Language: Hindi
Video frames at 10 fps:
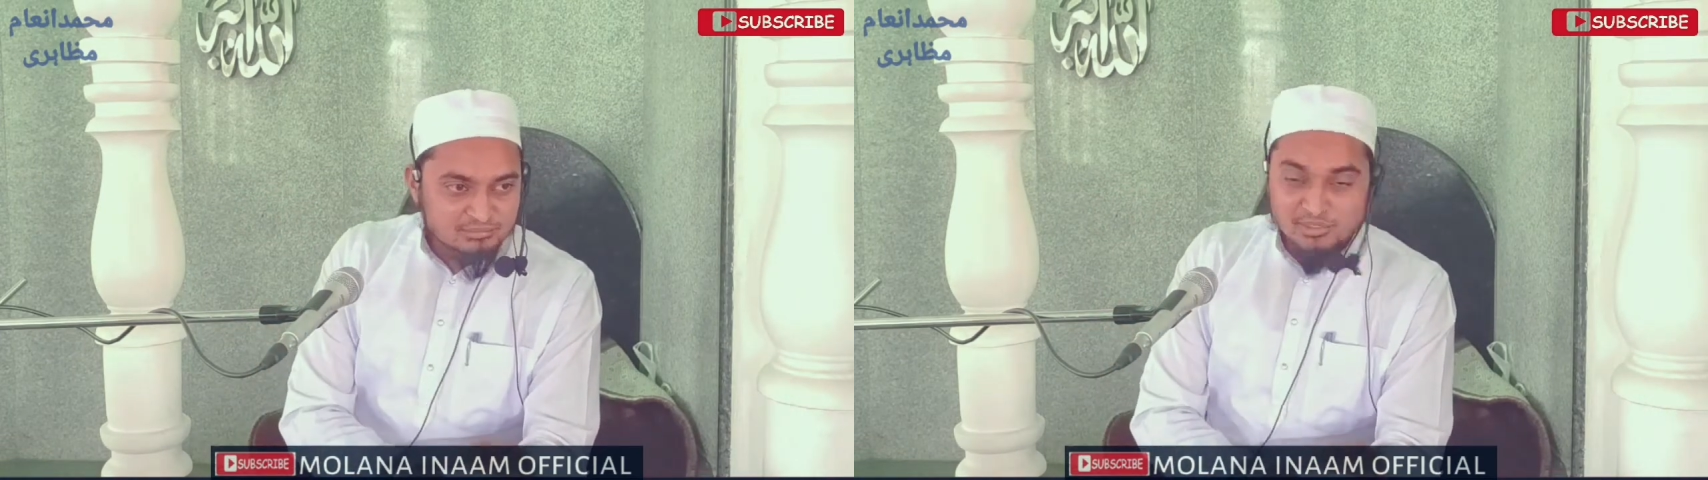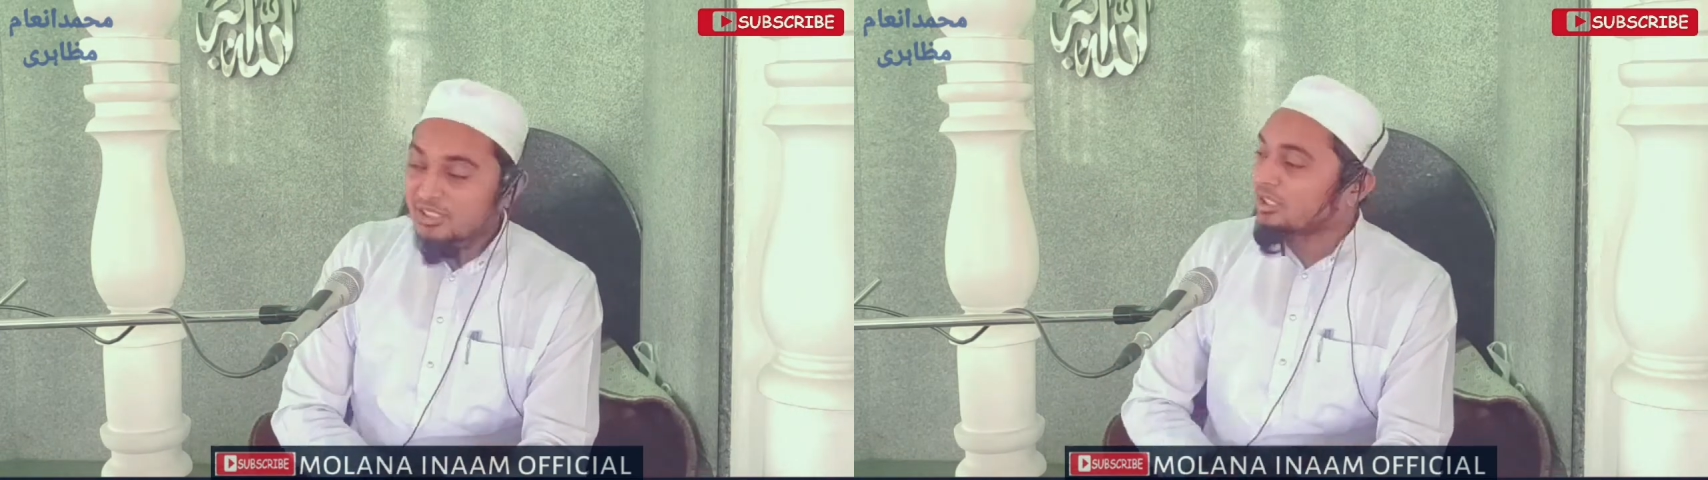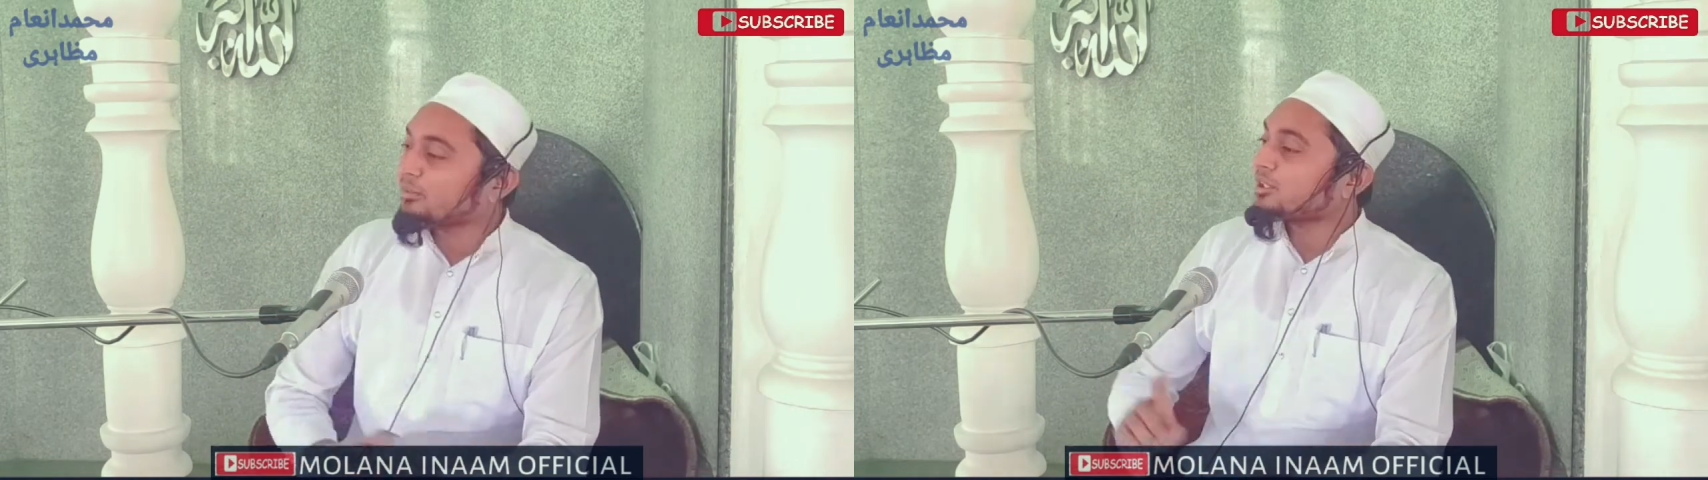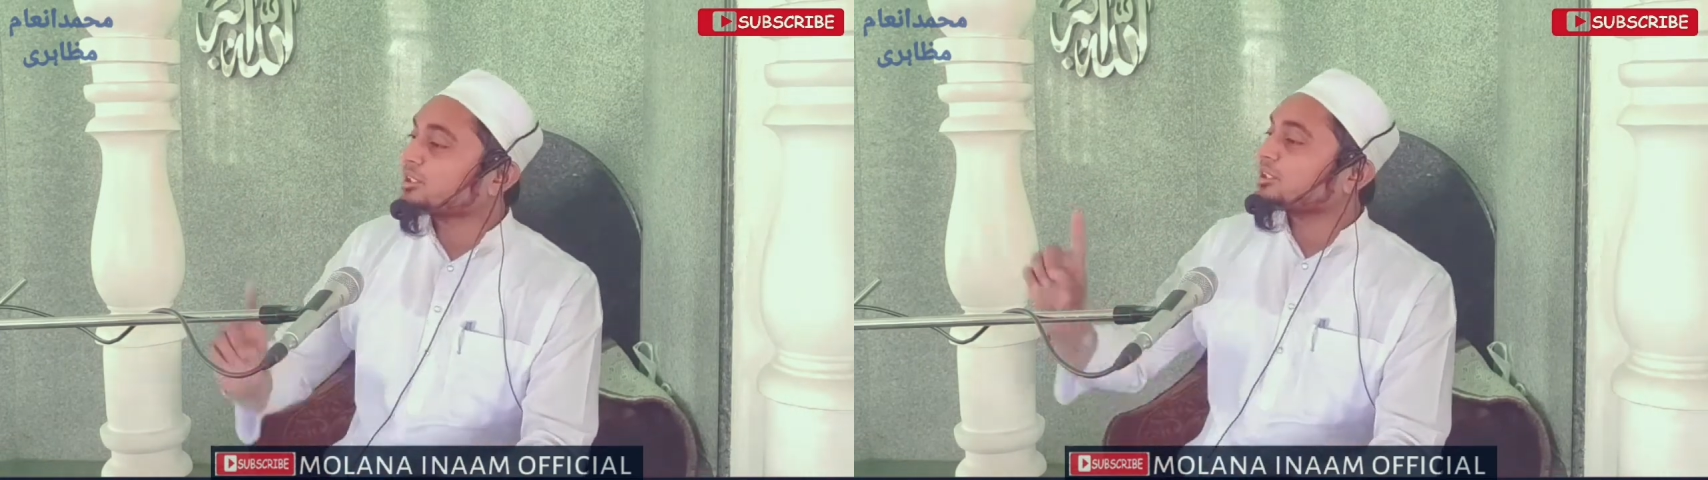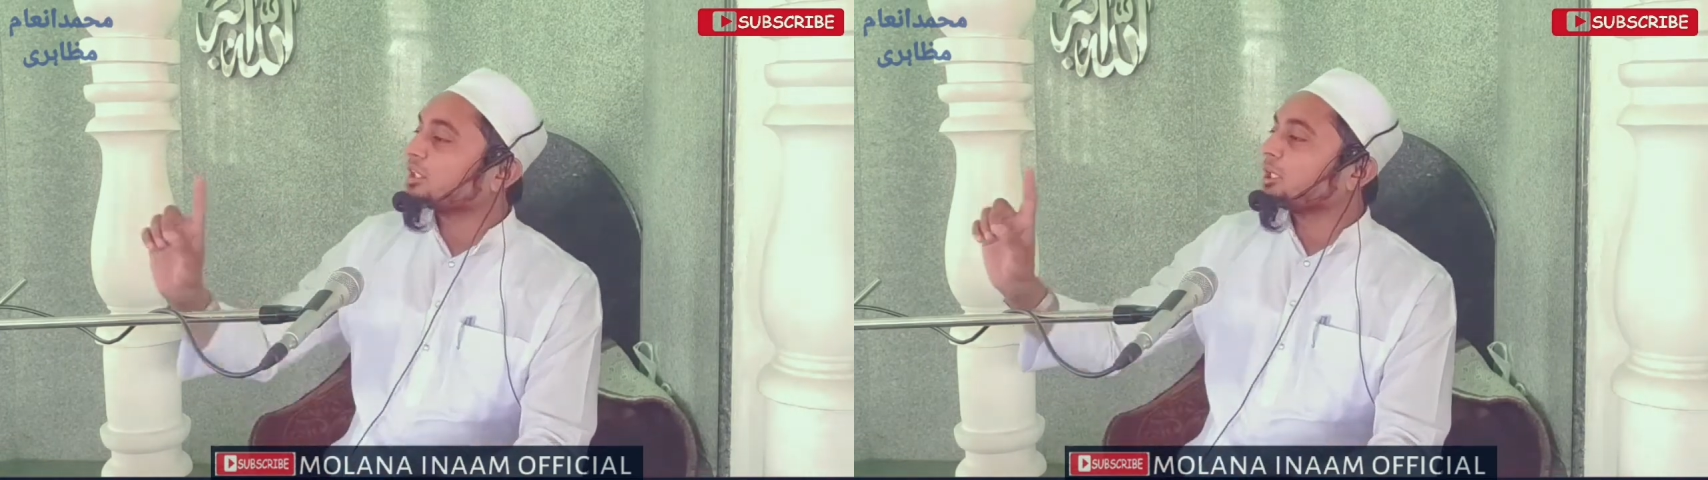मैंने कभी
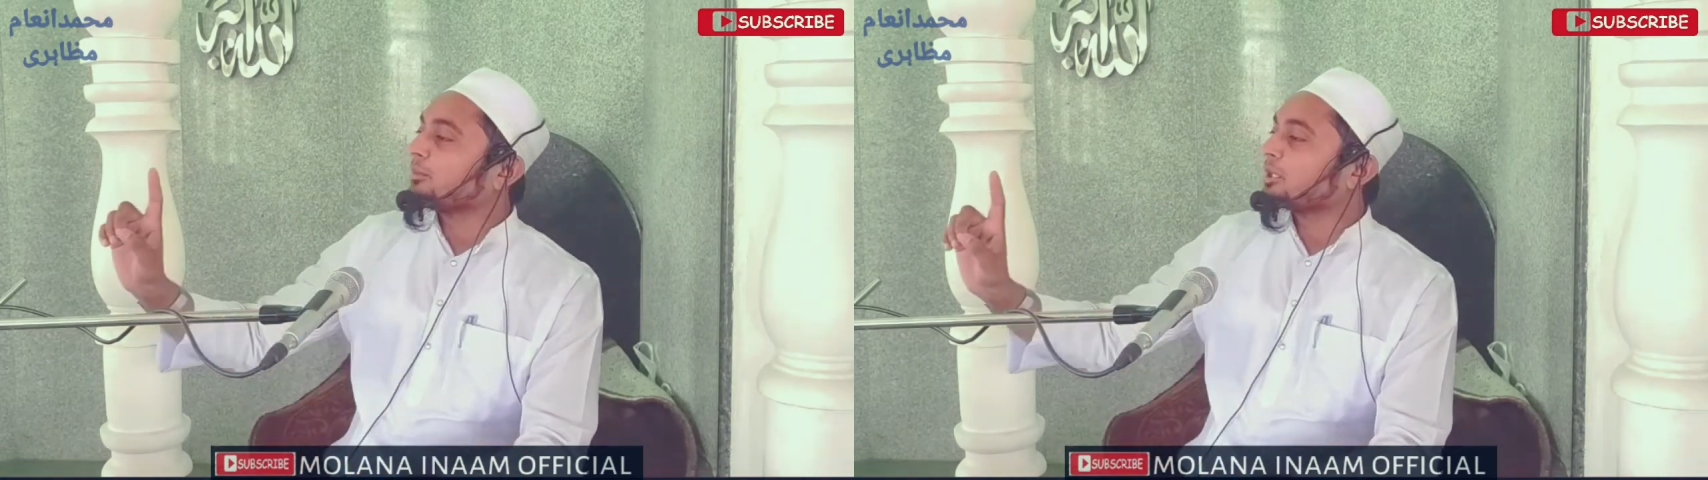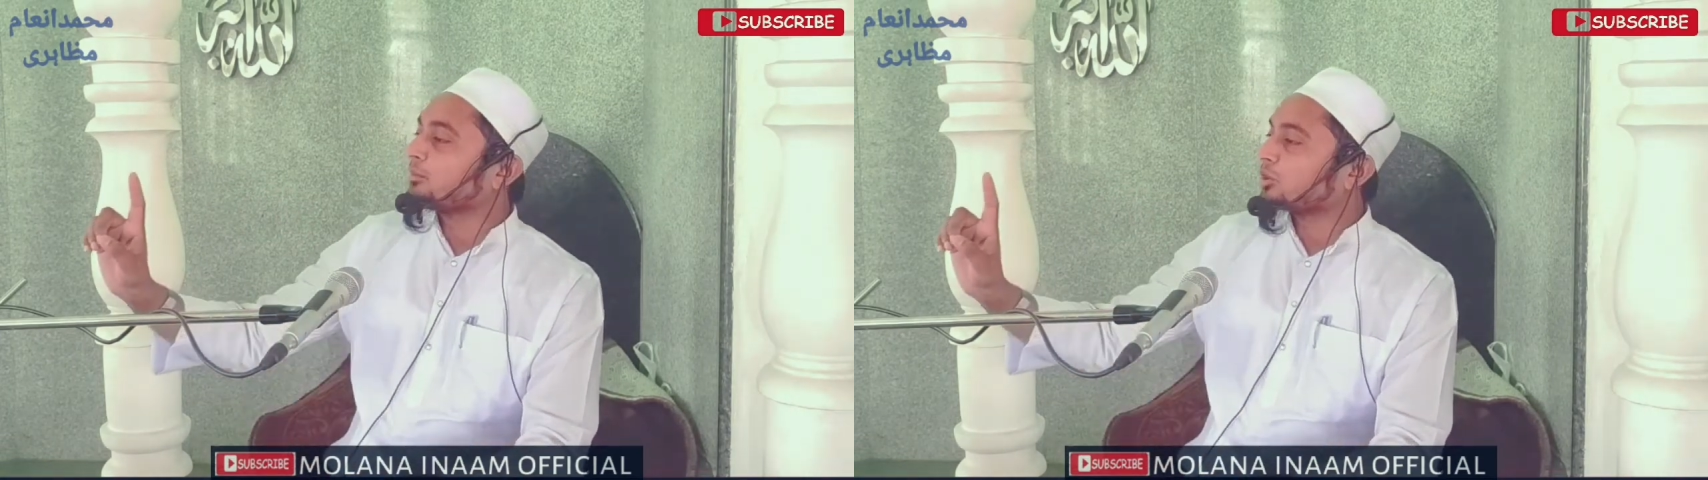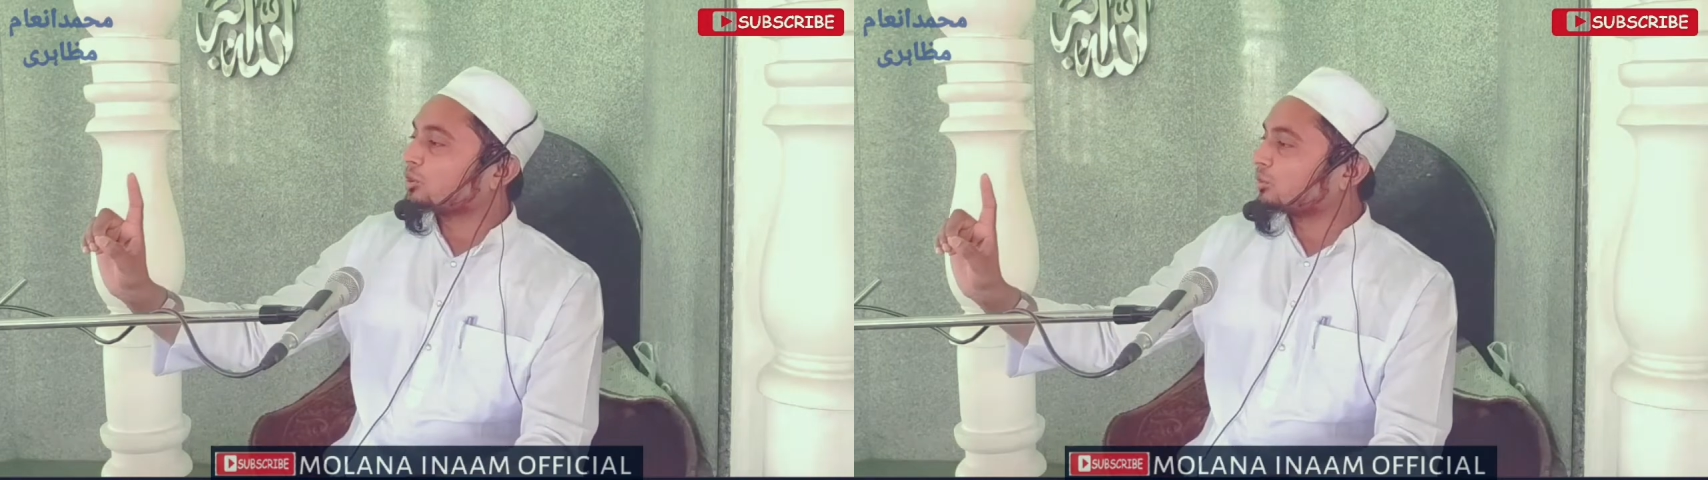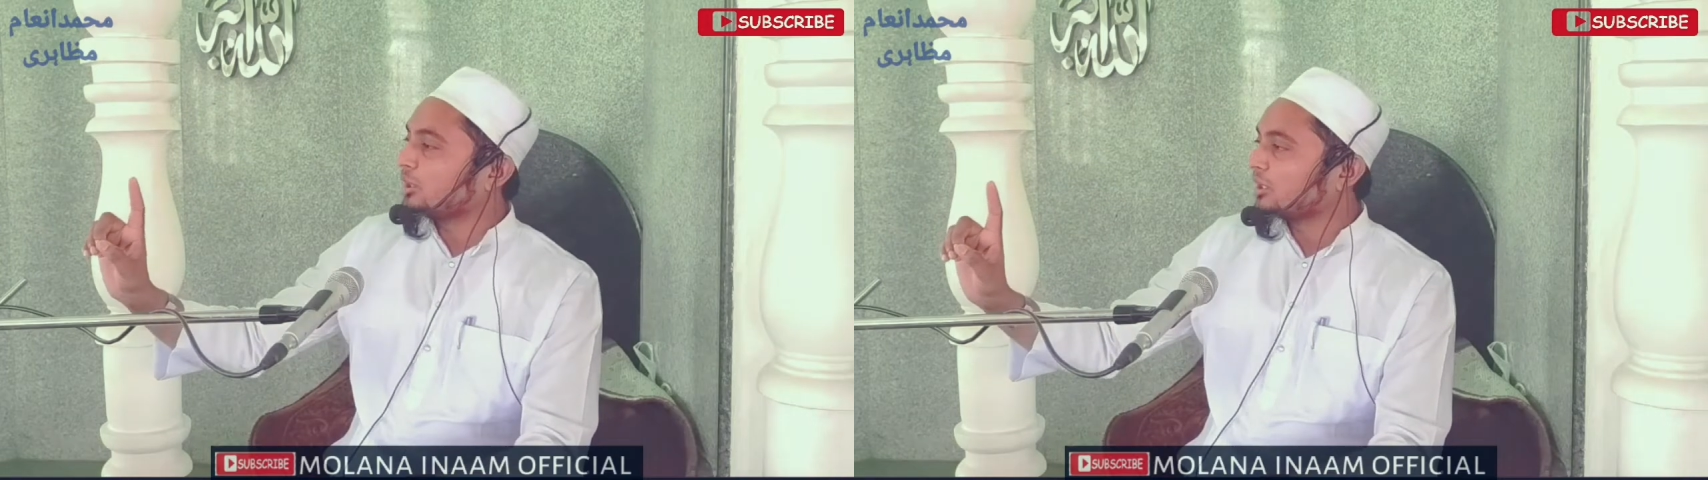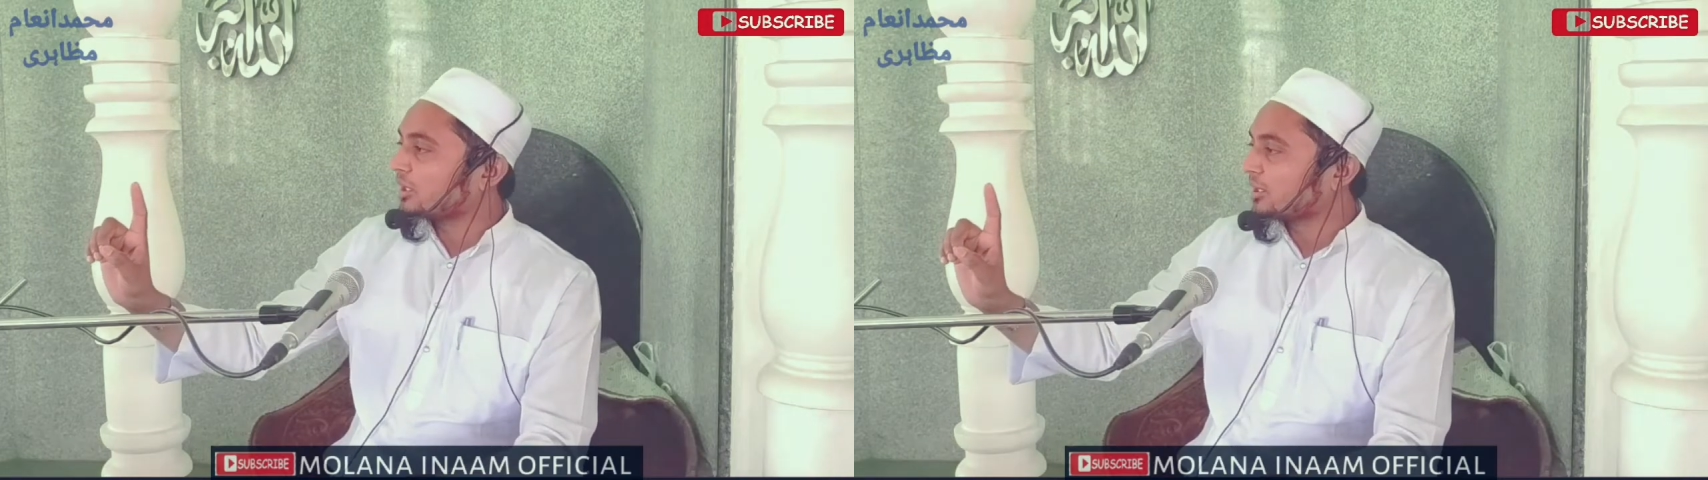किसी गैर महरम औरत को
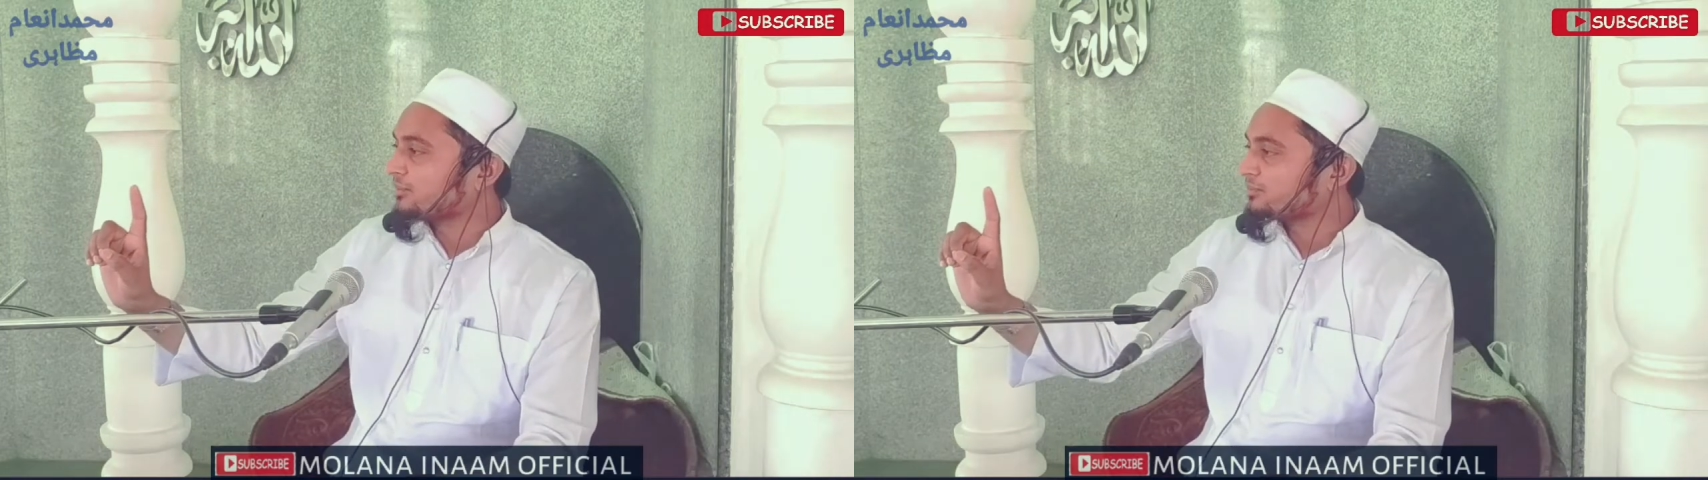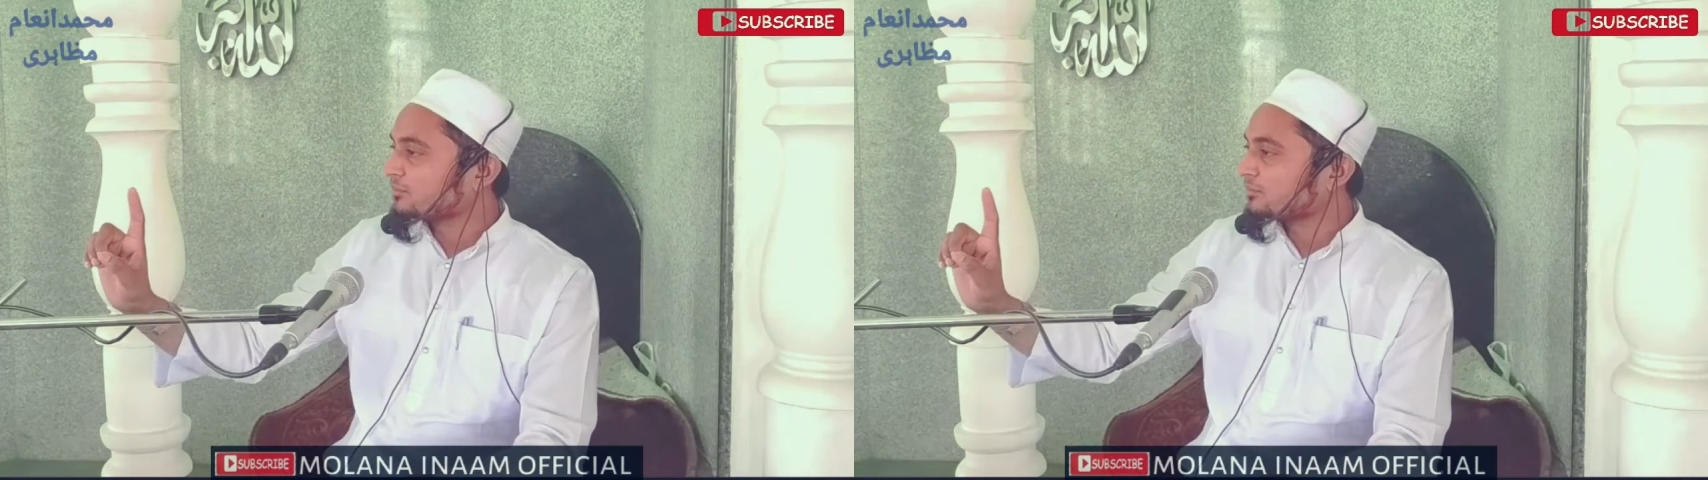नहीं देखा